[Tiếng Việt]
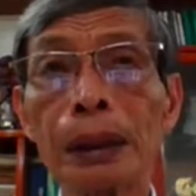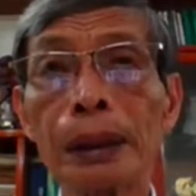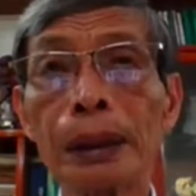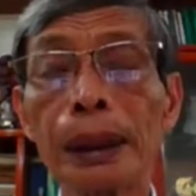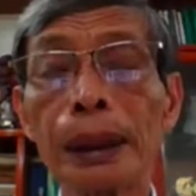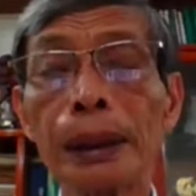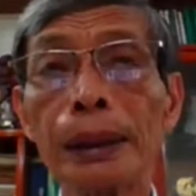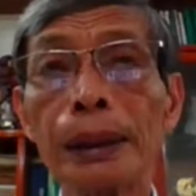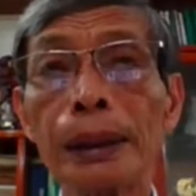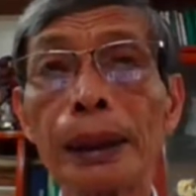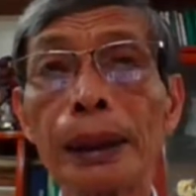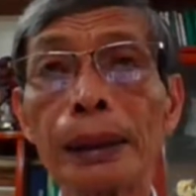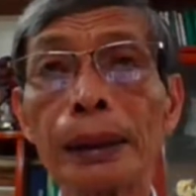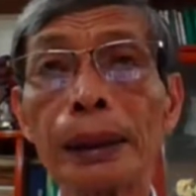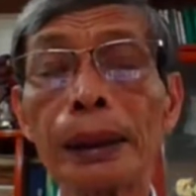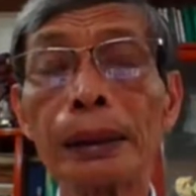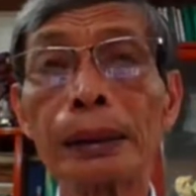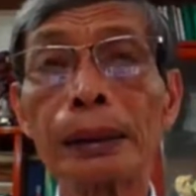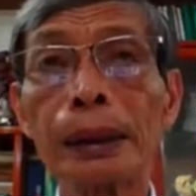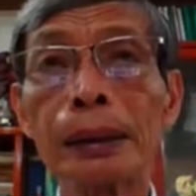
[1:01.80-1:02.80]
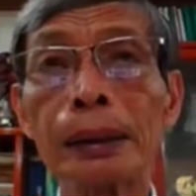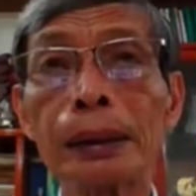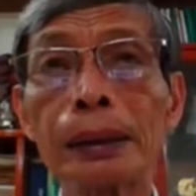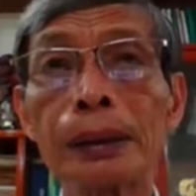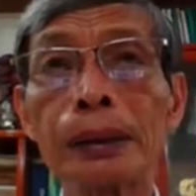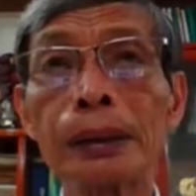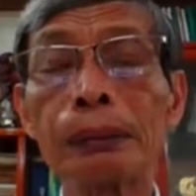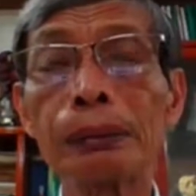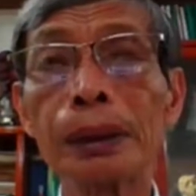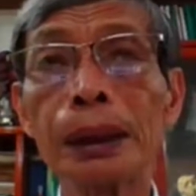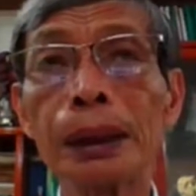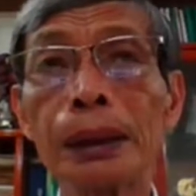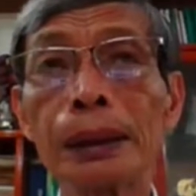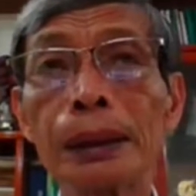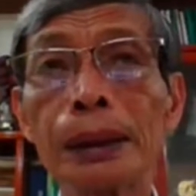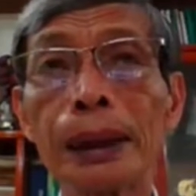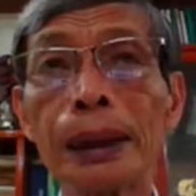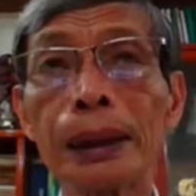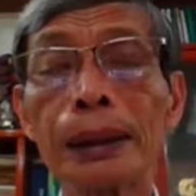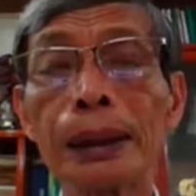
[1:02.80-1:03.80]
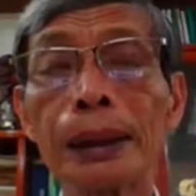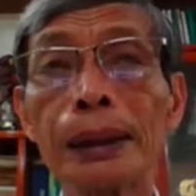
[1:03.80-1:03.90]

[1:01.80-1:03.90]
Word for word: Do vậy thì anh nên anh rút nước